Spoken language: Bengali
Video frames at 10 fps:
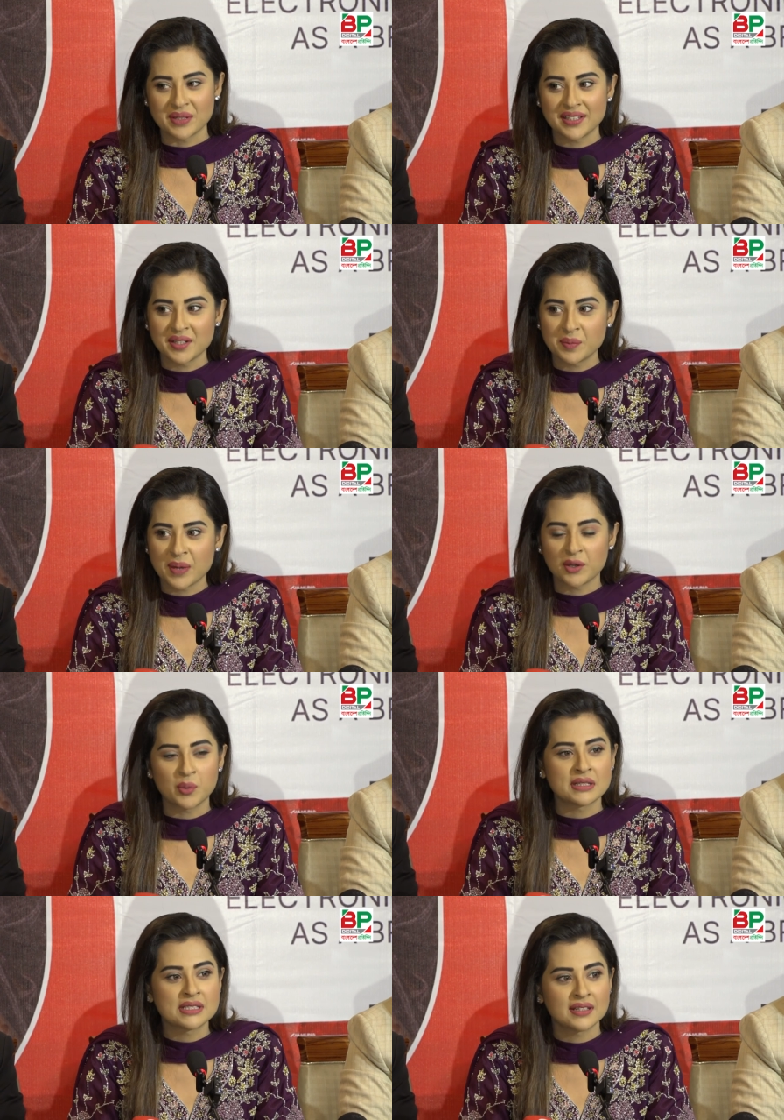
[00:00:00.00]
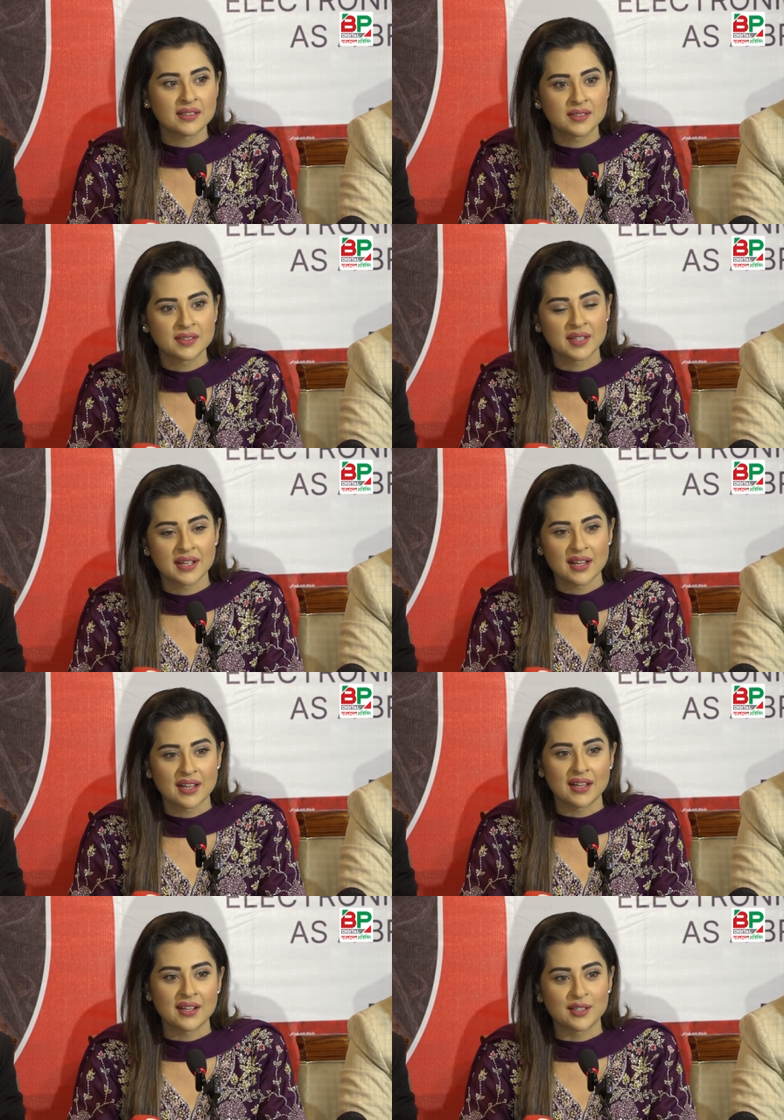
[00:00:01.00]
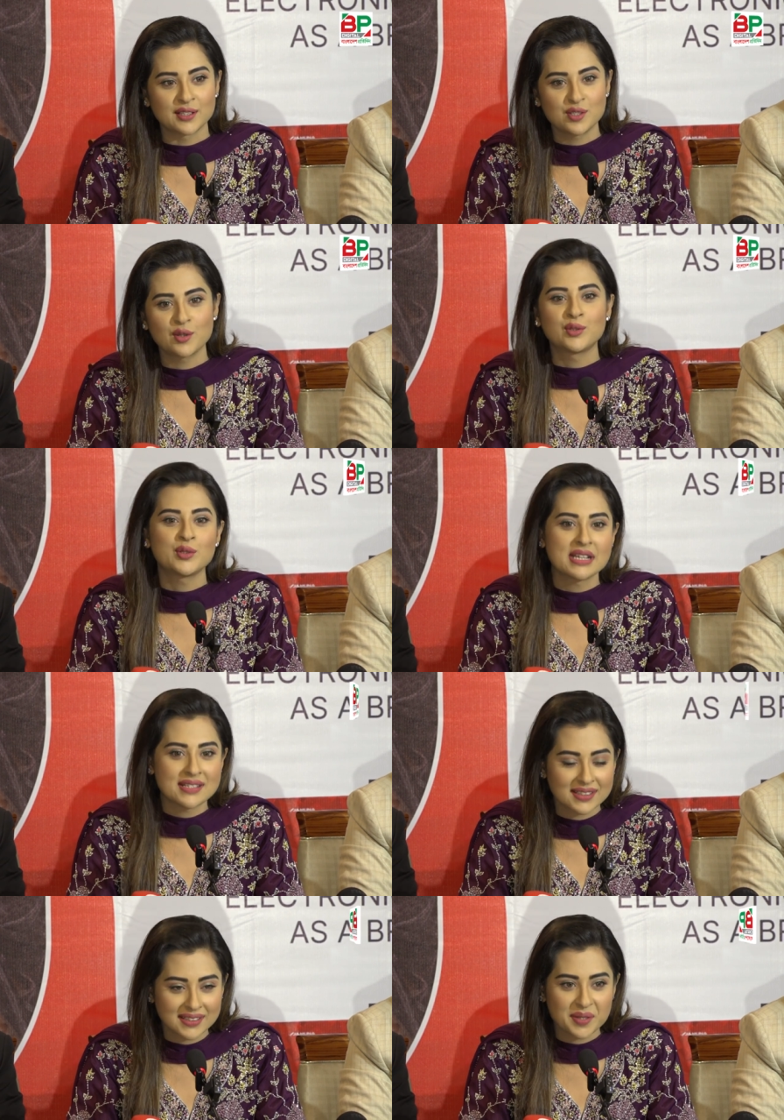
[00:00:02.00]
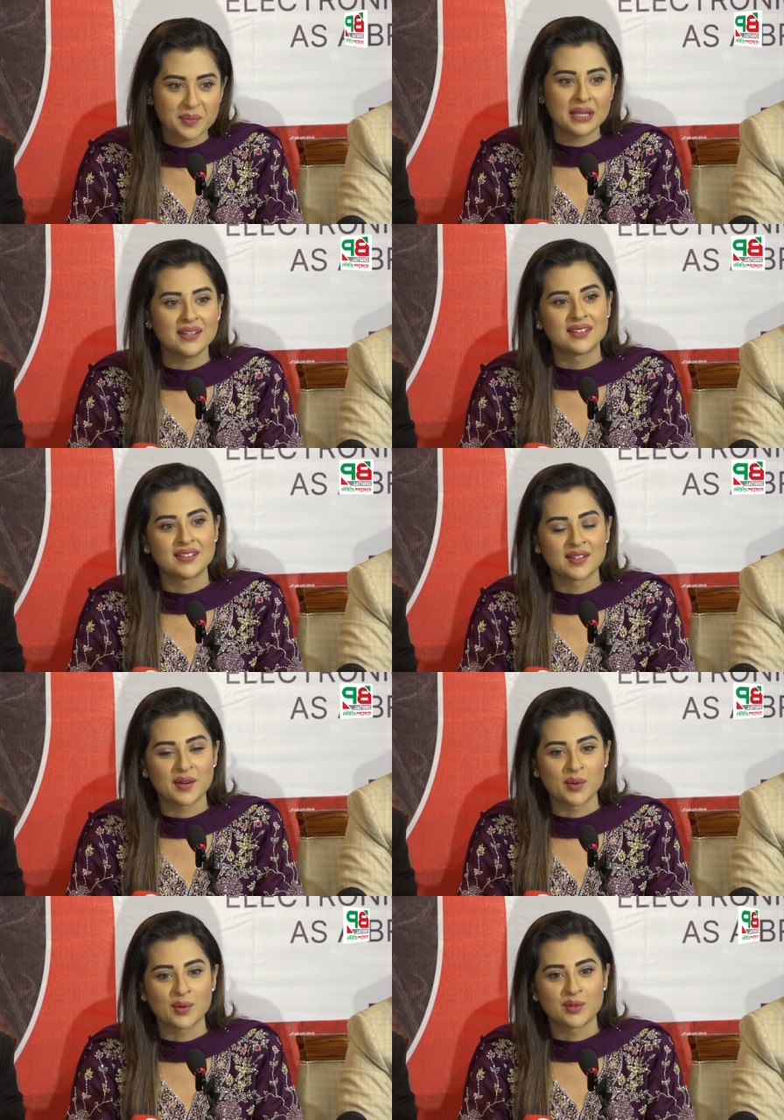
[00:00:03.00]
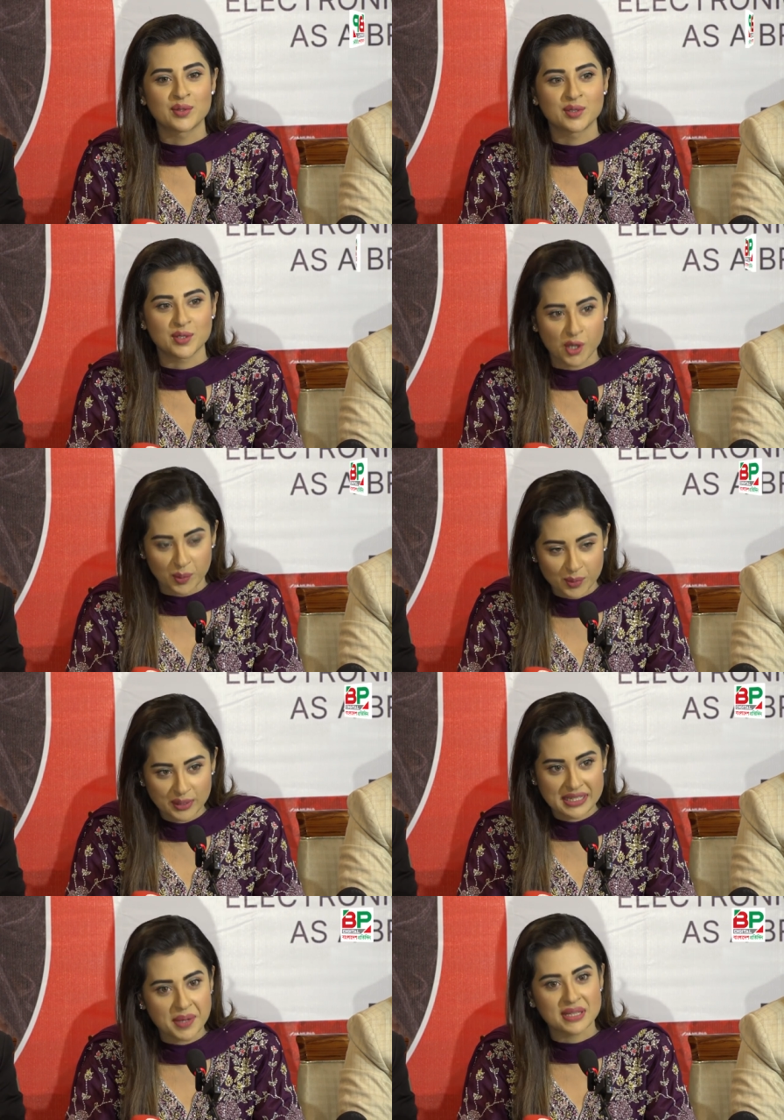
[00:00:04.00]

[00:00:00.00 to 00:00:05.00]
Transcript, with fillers: আপনাদের ভালোবাসার ছোট্ট শেহজাদ খান বীর ওর জন্মদিন এ